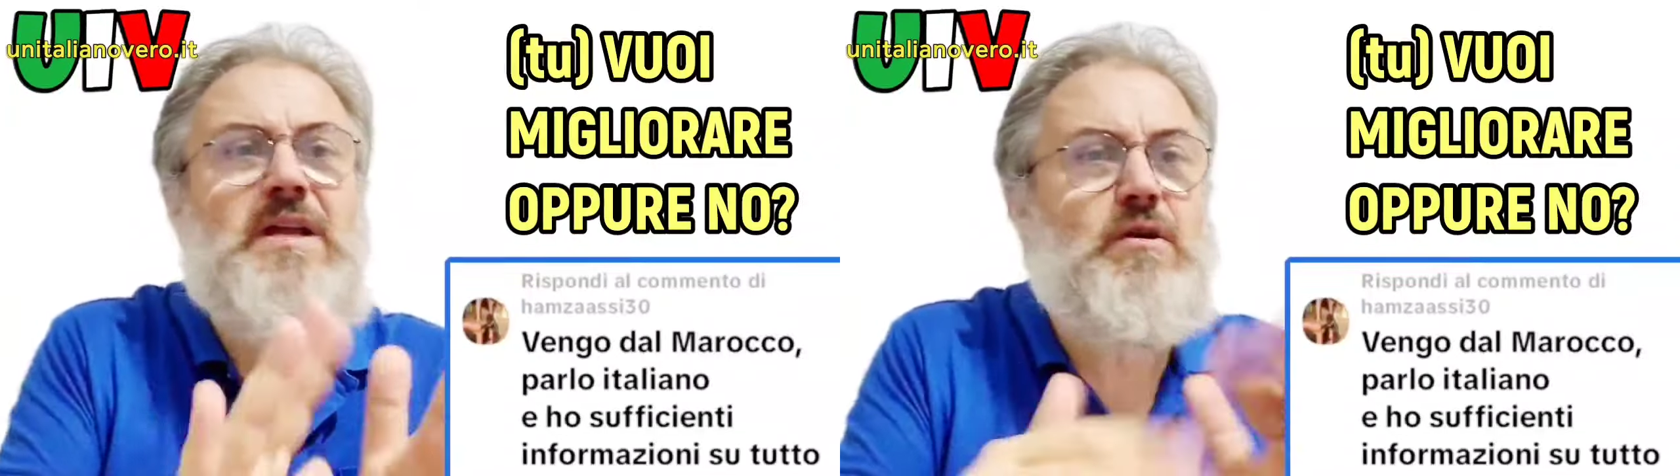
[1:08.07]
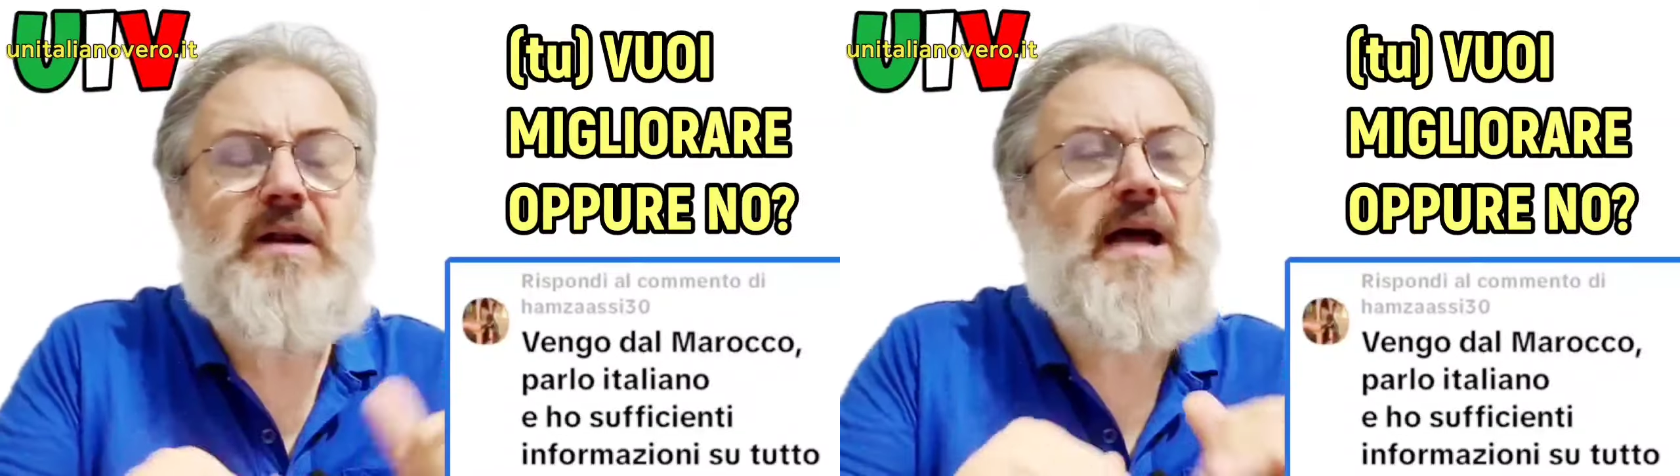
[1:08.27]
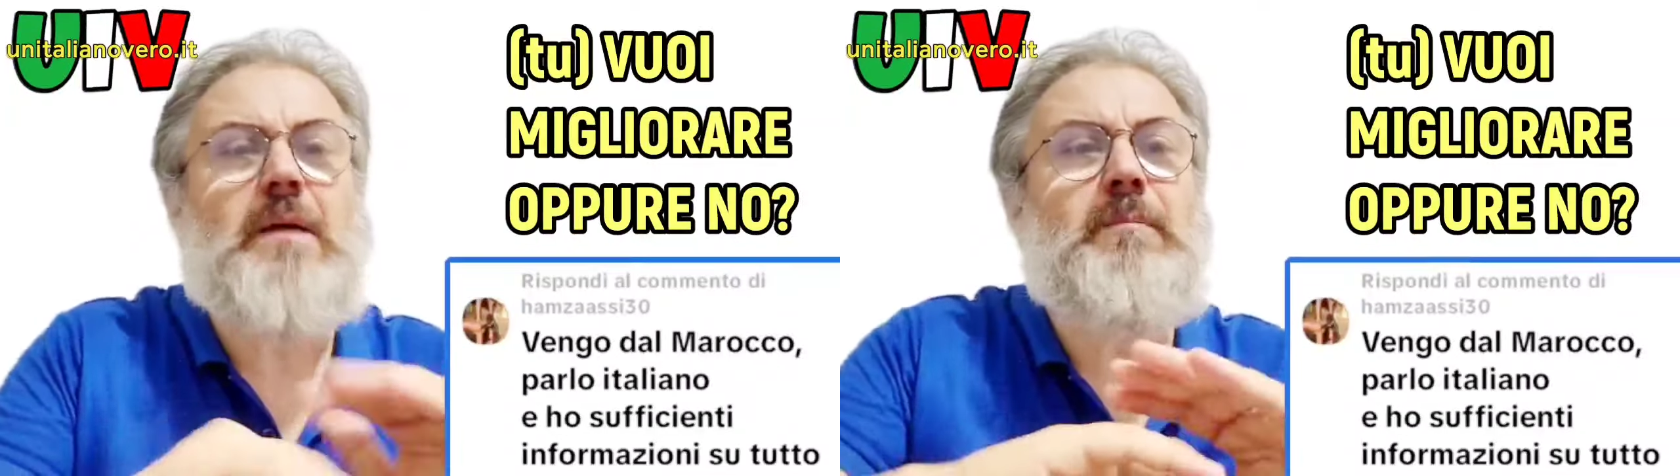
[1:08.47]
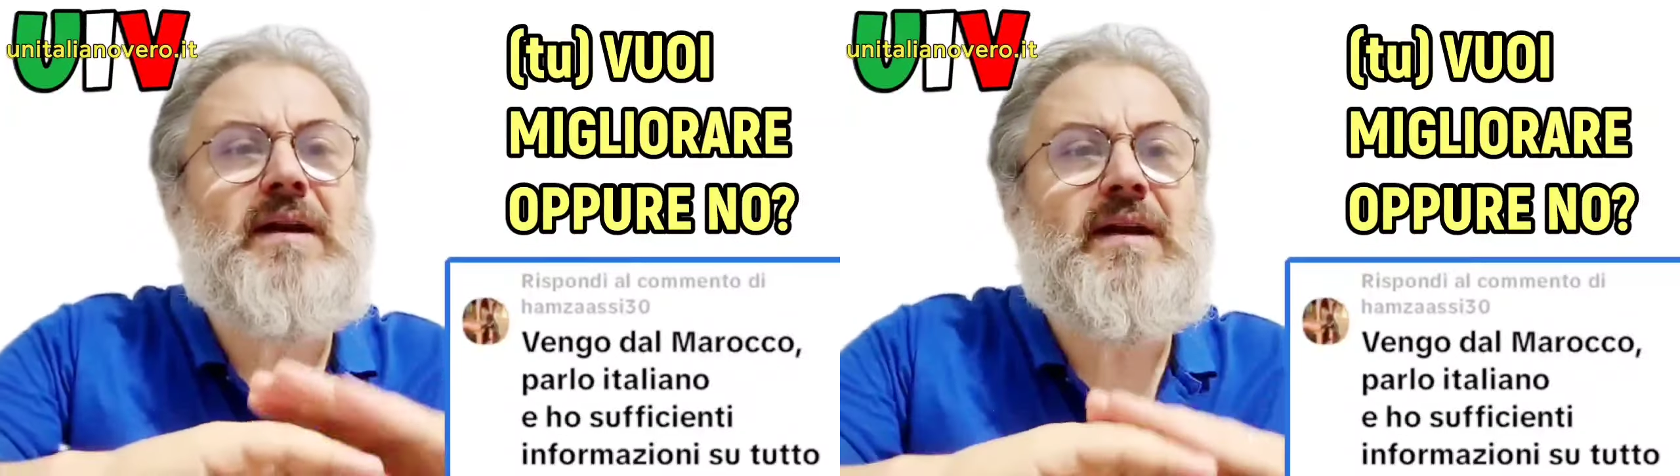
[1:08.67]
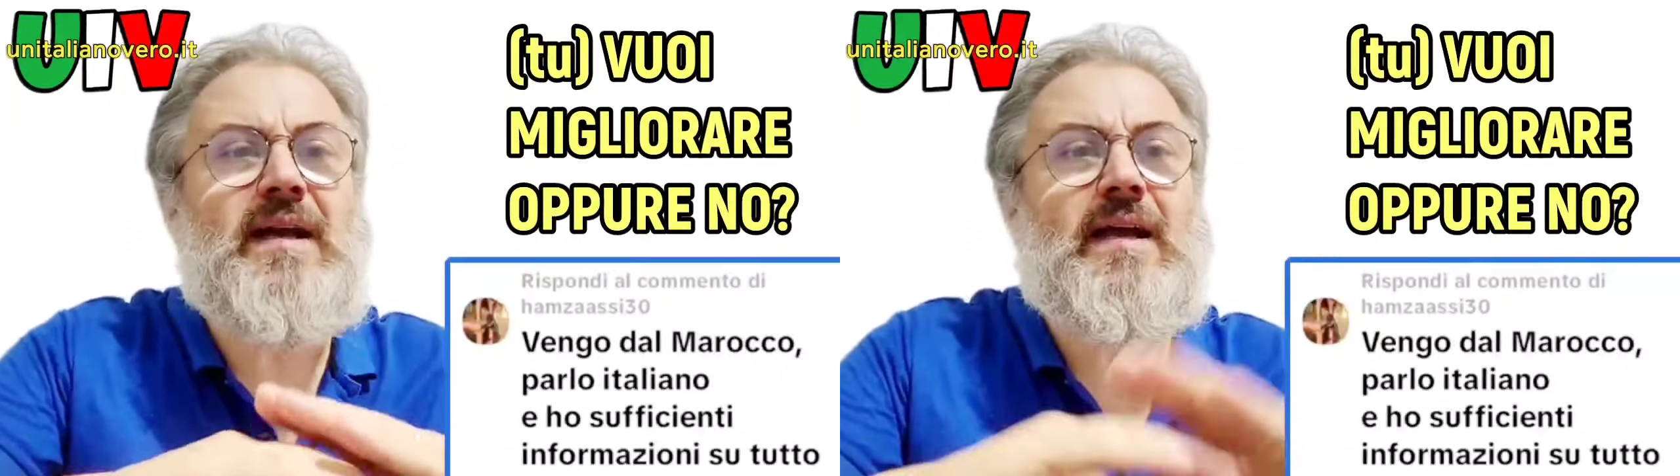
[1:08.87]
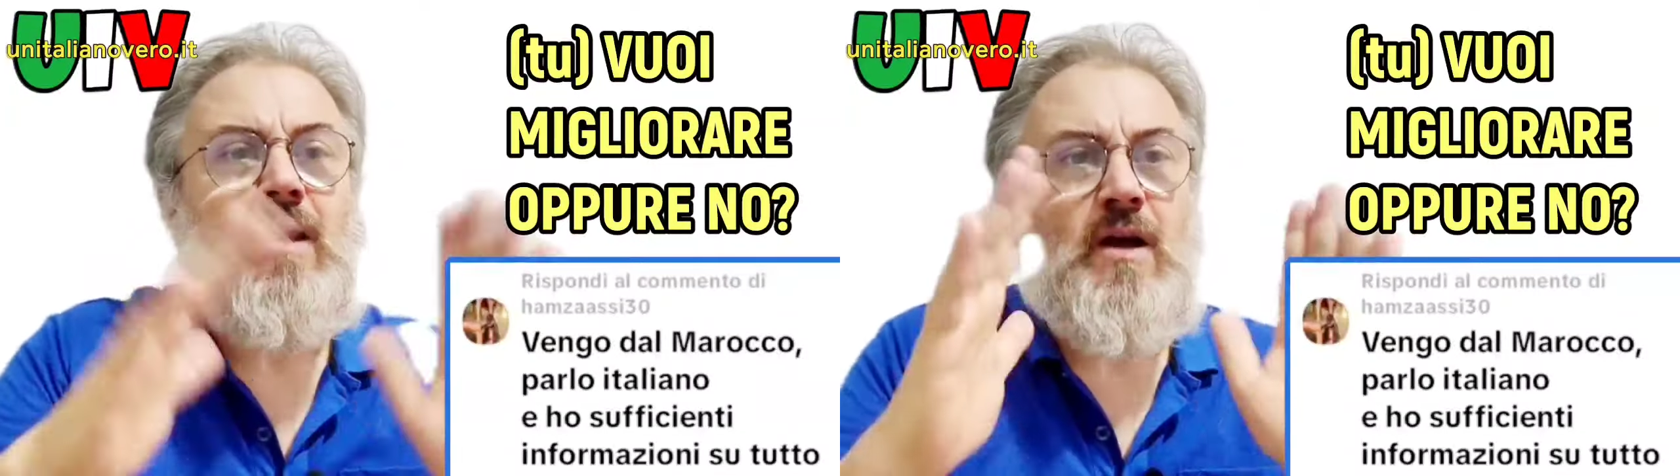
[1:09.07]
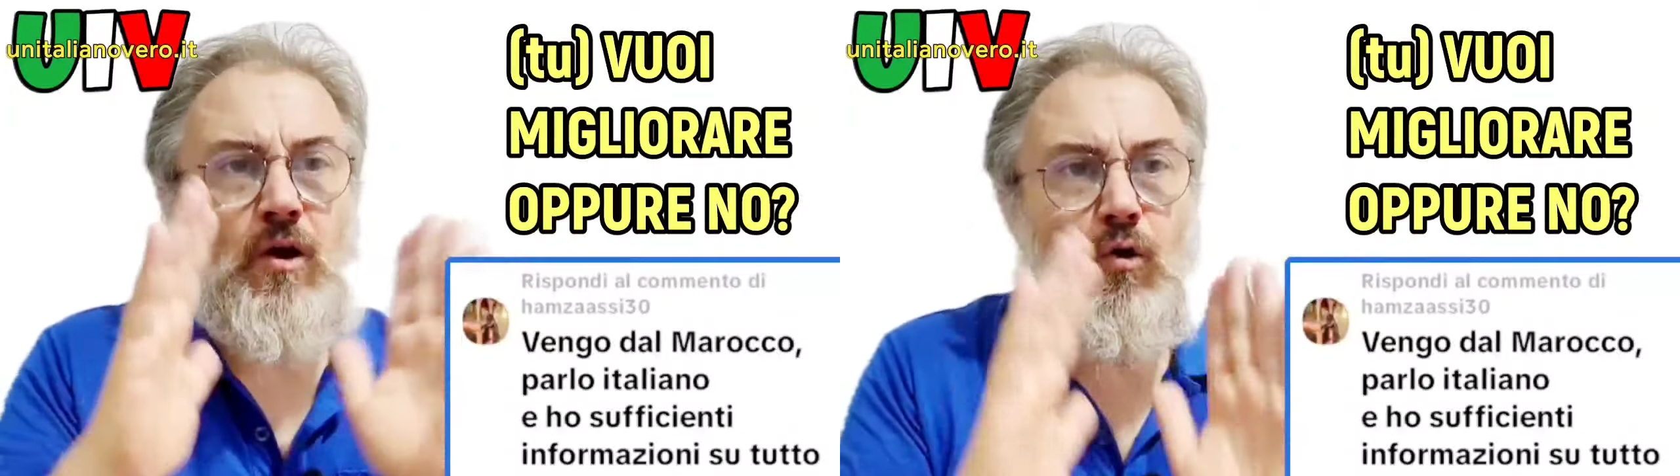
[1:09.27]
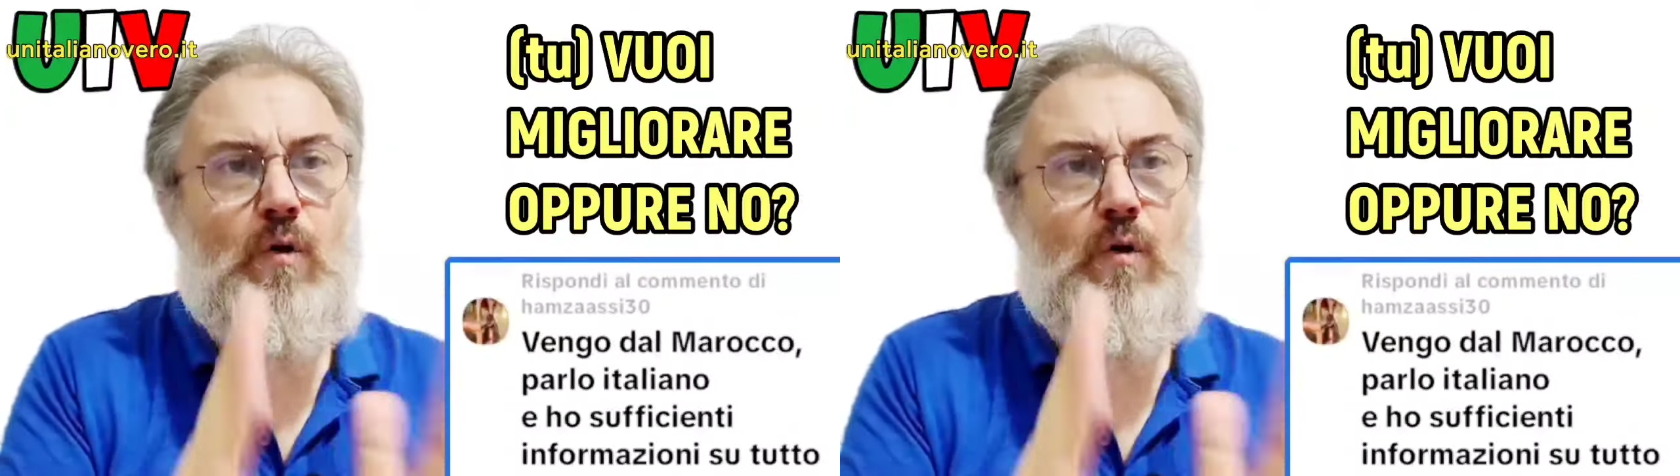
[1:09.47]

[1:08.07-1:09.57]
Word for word: migliorare perché